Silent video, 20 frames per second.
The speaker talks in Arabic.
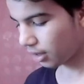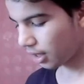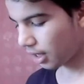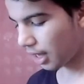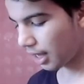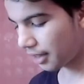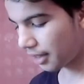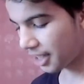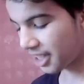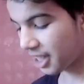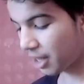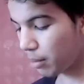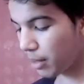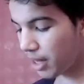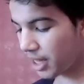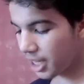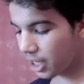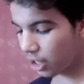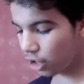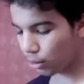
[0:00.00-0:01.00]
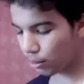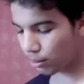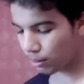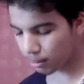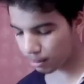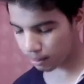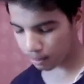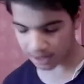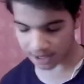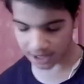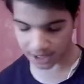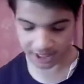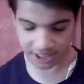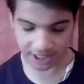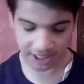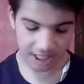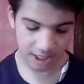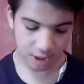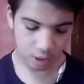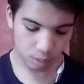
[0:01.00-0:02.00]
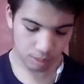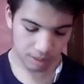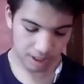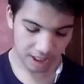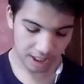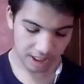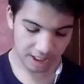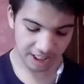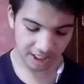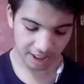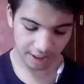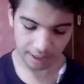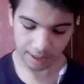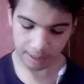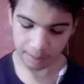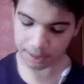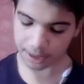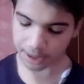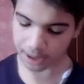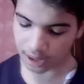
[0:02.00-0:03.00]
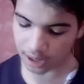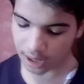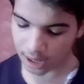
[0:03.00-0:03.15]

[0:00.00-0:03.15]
هندسة المناجم بصريات وميكانيكا الضبط